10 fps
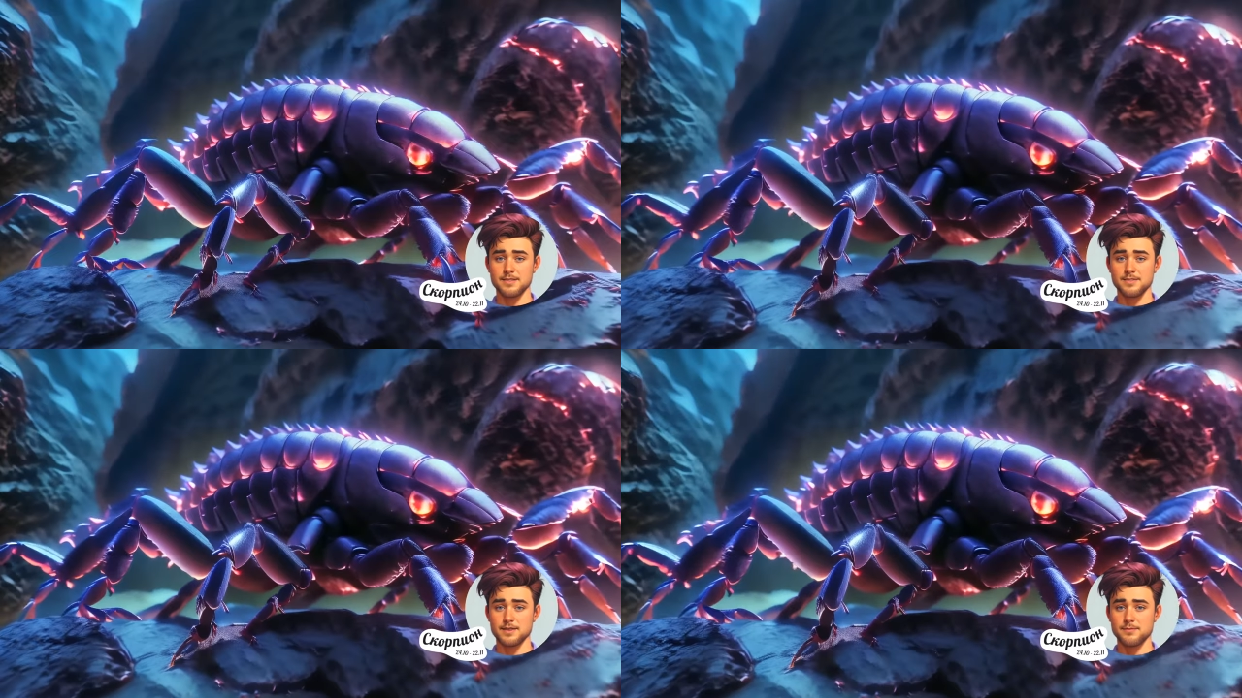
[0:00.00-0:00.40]

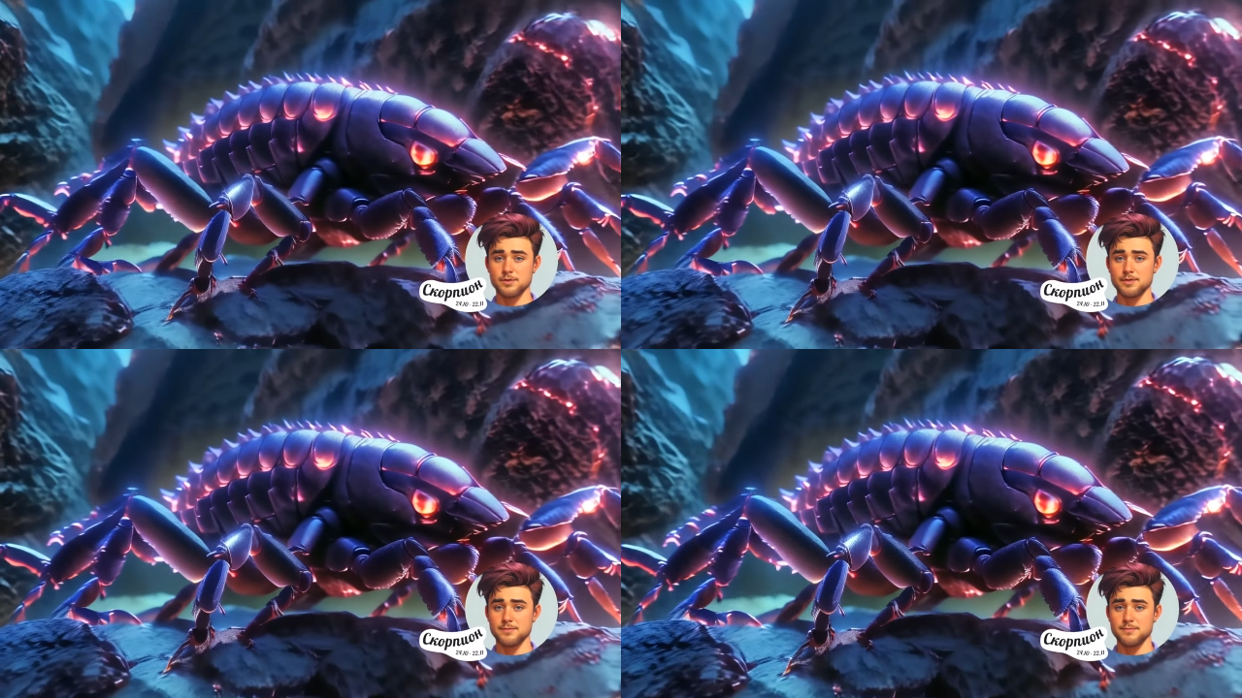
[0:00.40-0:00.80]

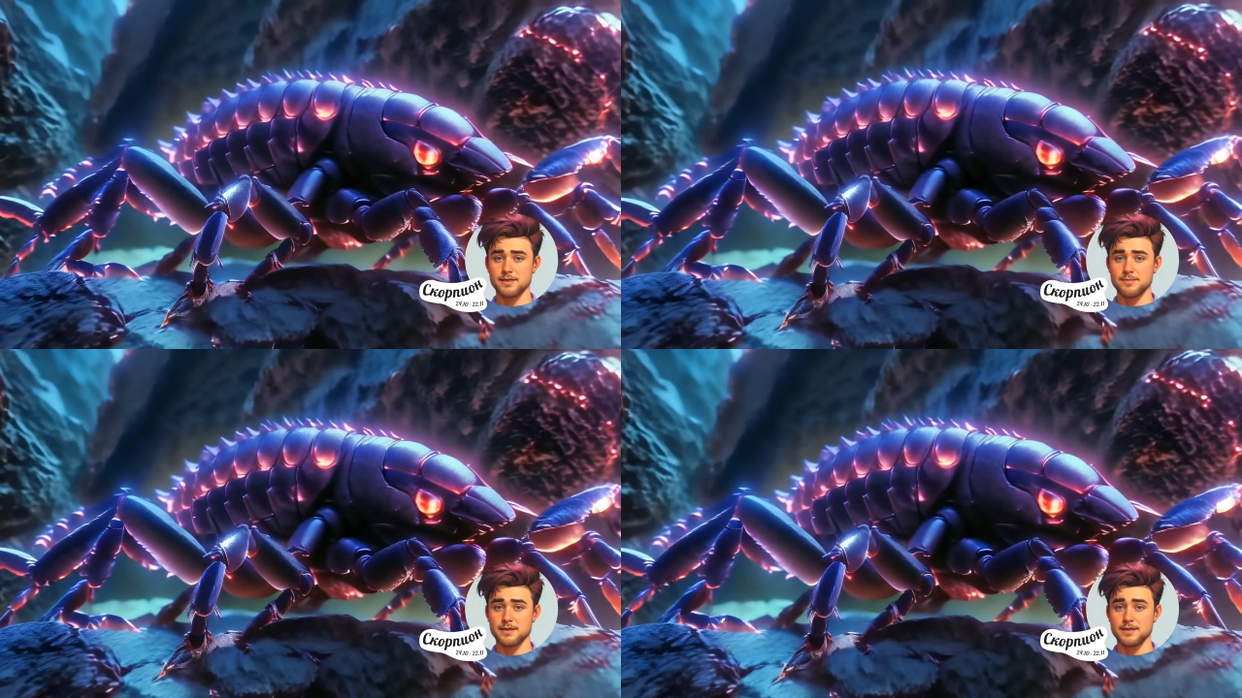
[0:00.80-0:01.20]
Скорпионов в
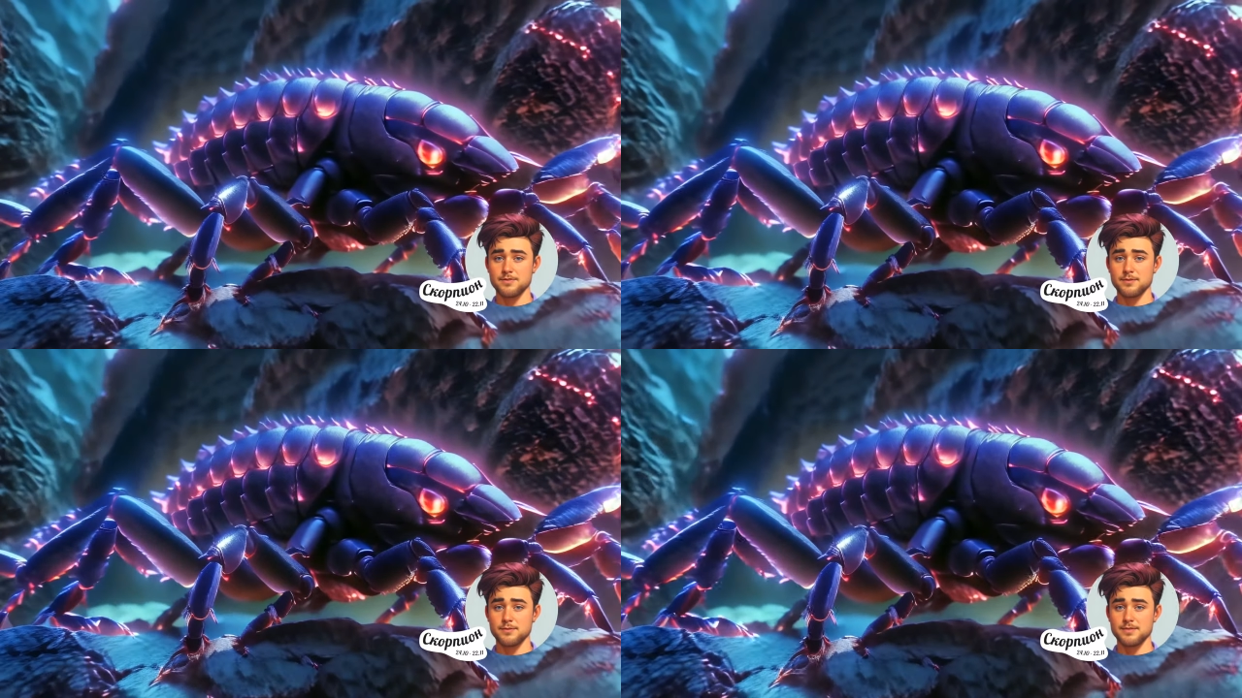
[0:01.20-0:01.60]
октябре
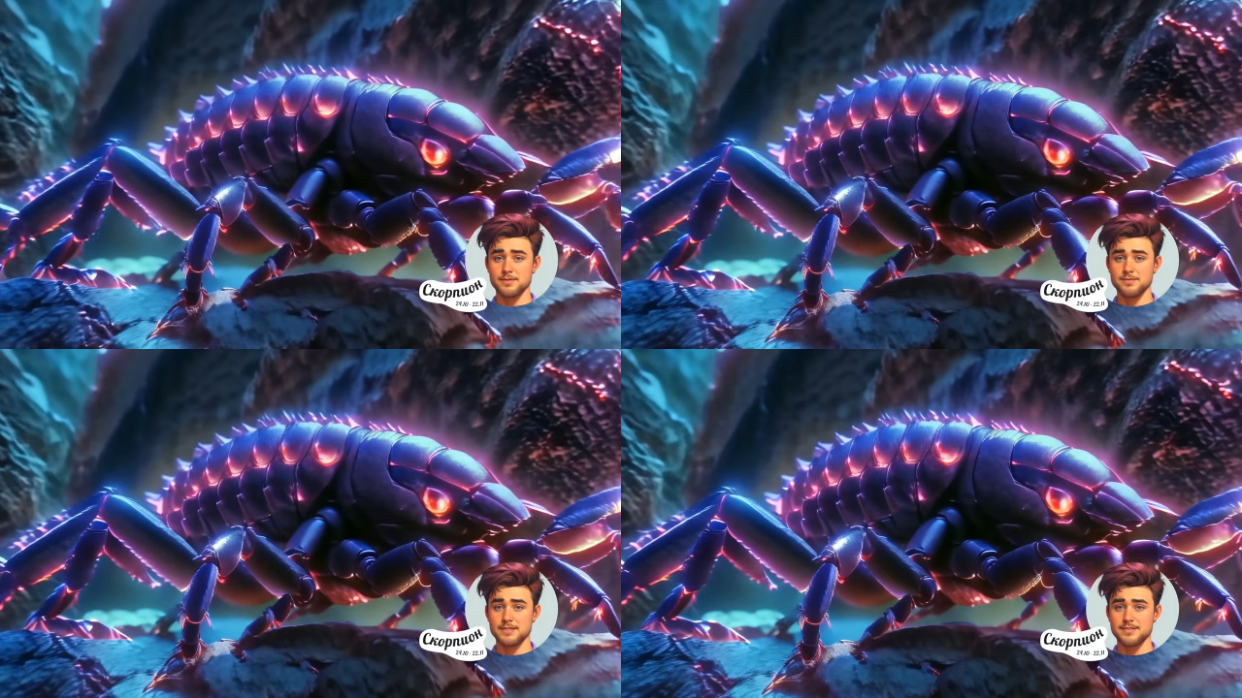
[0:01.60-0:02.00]
ждут
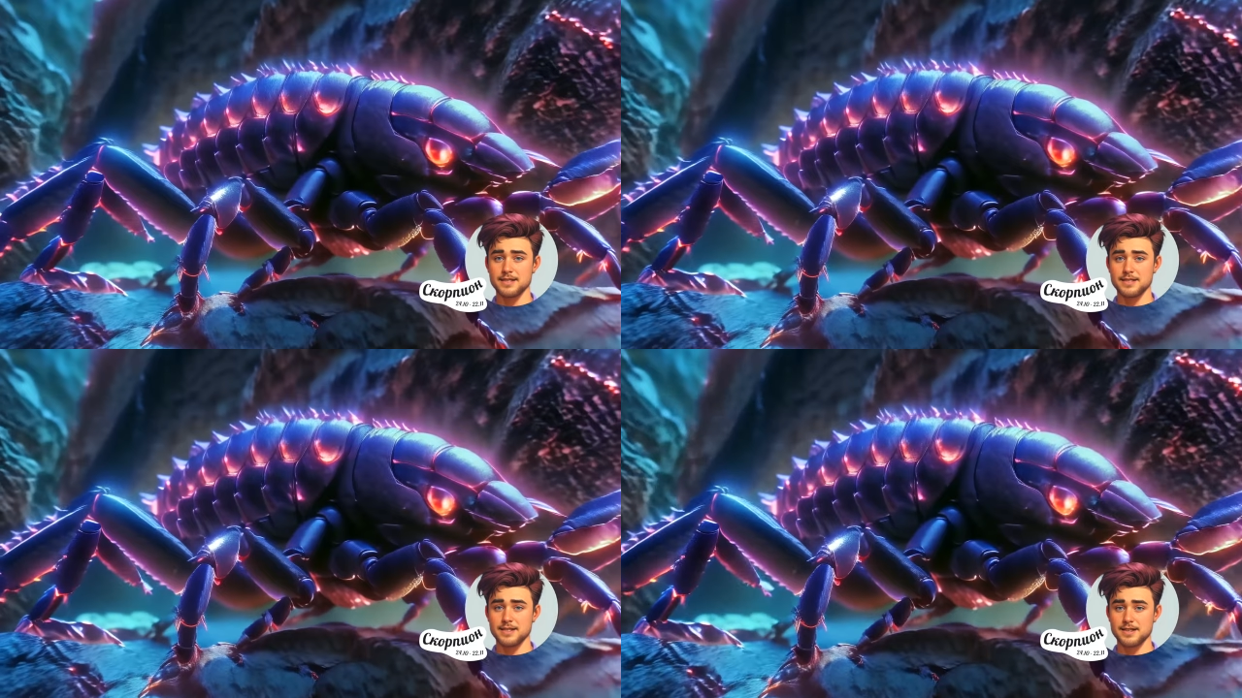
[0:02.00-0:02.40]

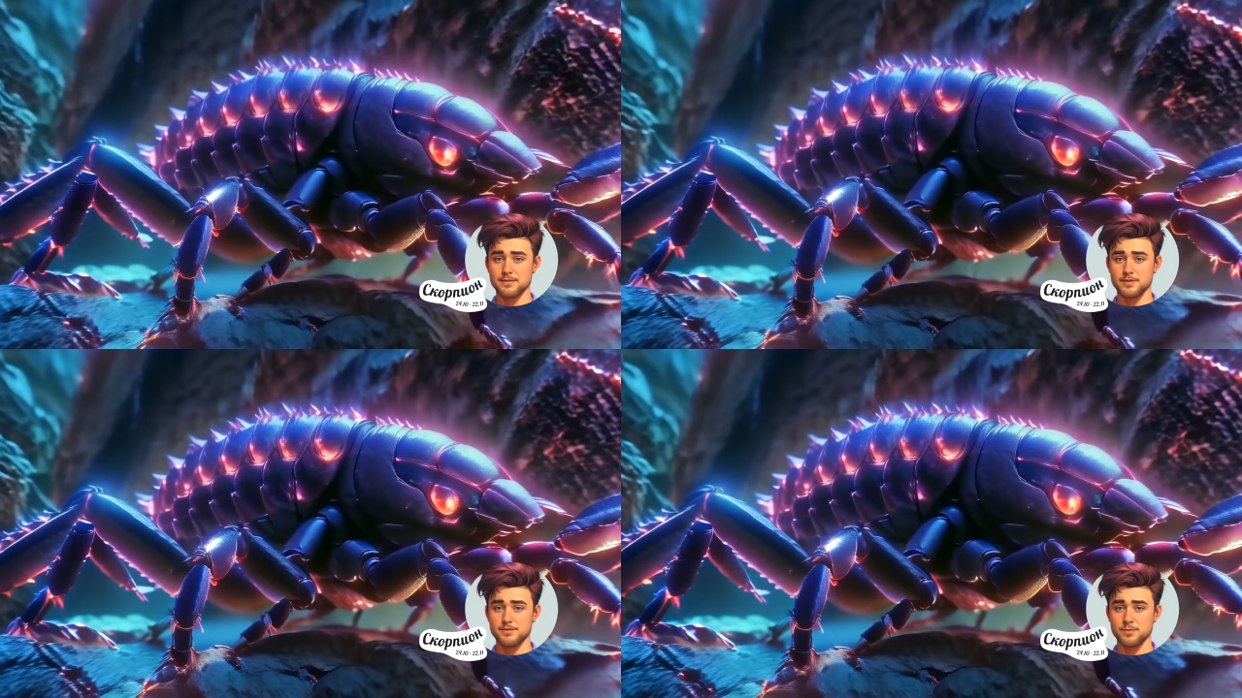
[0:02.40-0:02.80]
путешествия
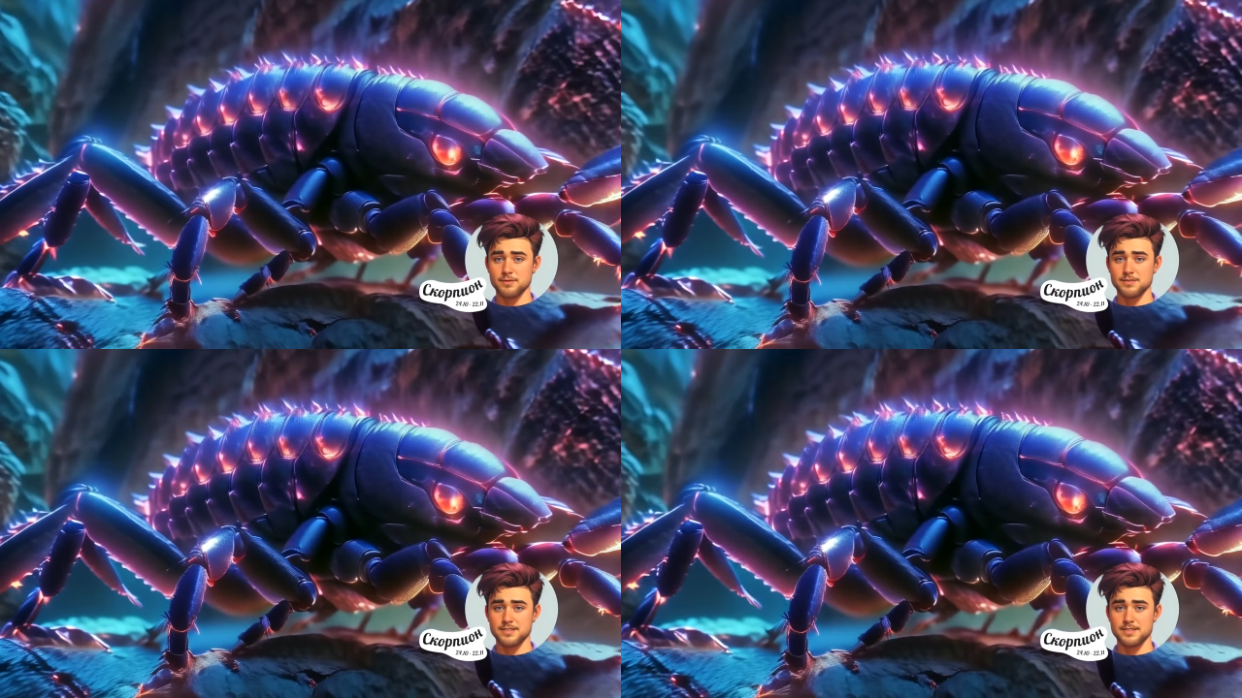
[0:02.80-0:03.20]
и
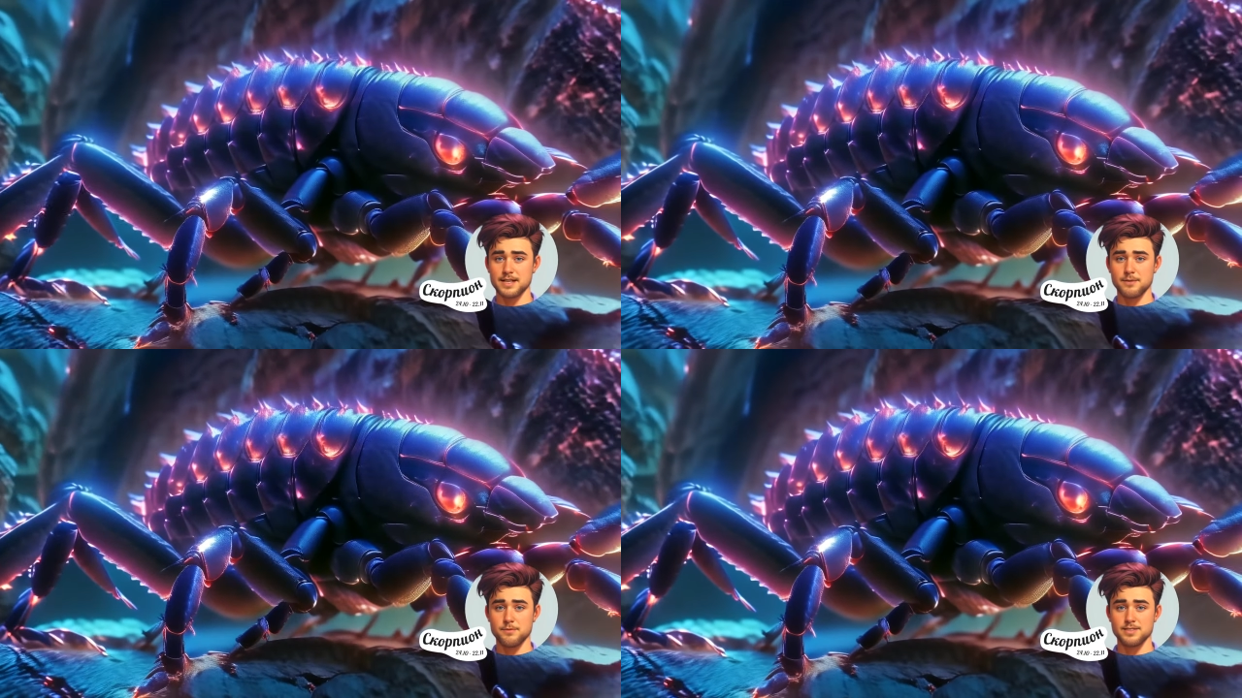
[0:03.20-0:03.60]
возможности
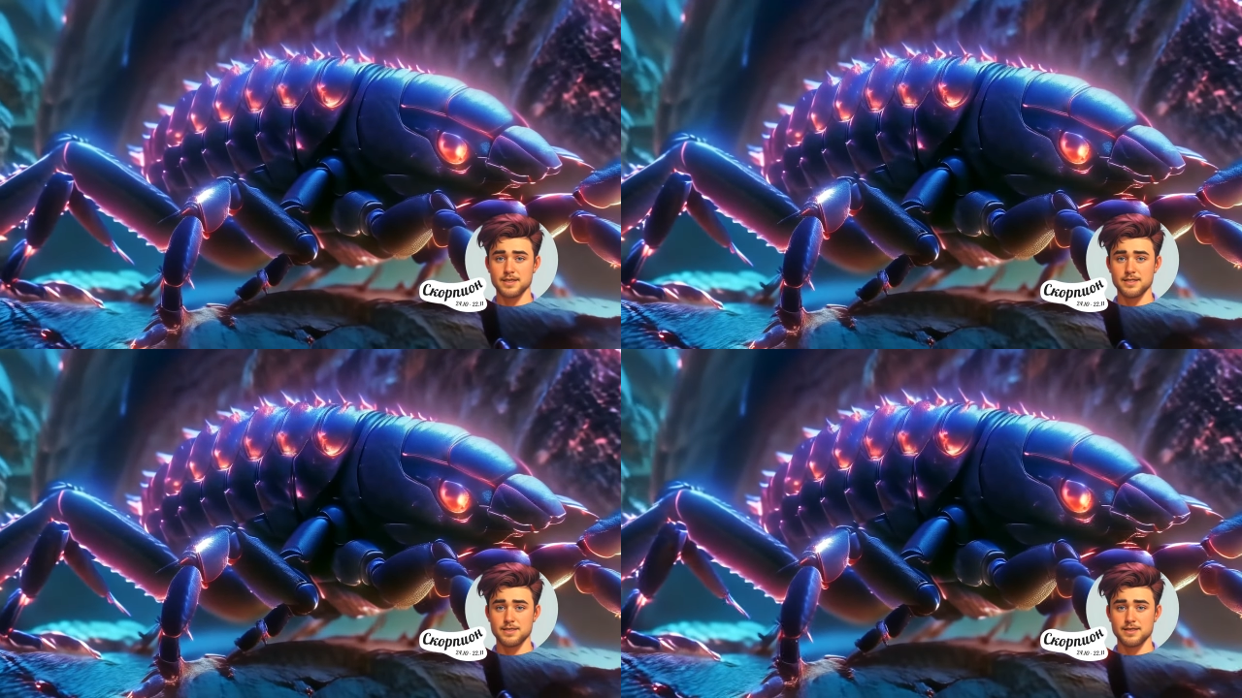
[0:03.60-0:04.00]
для
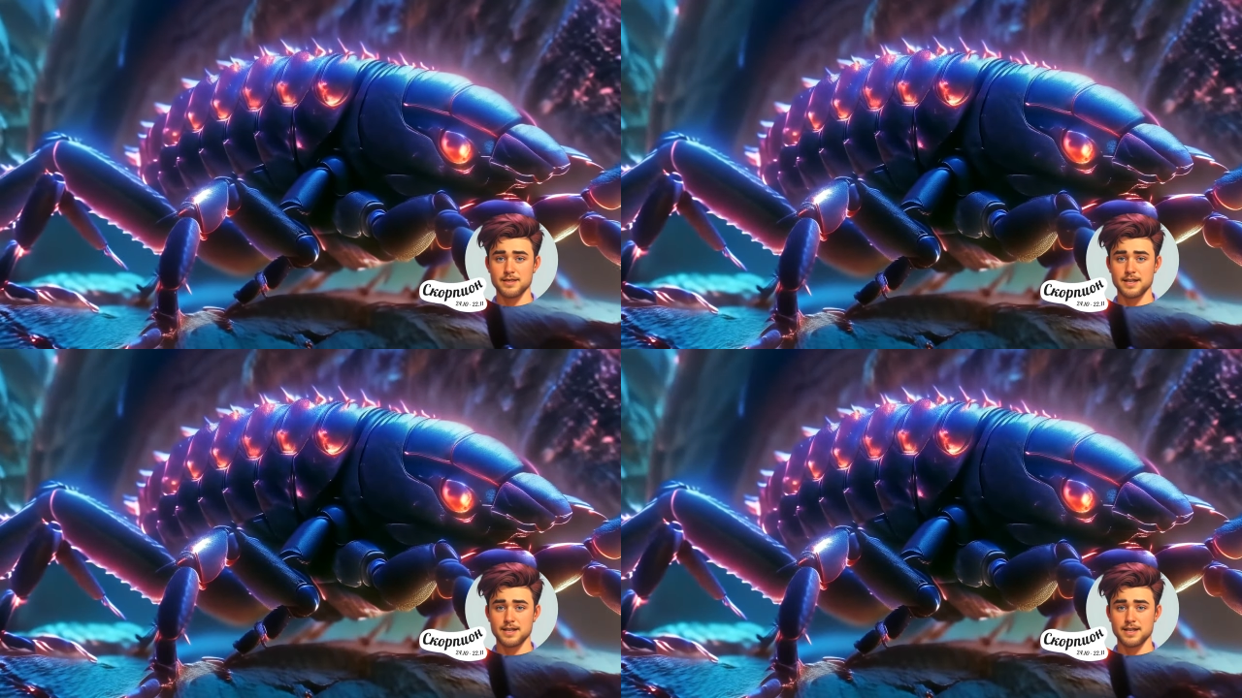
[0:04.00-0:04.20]
обучения,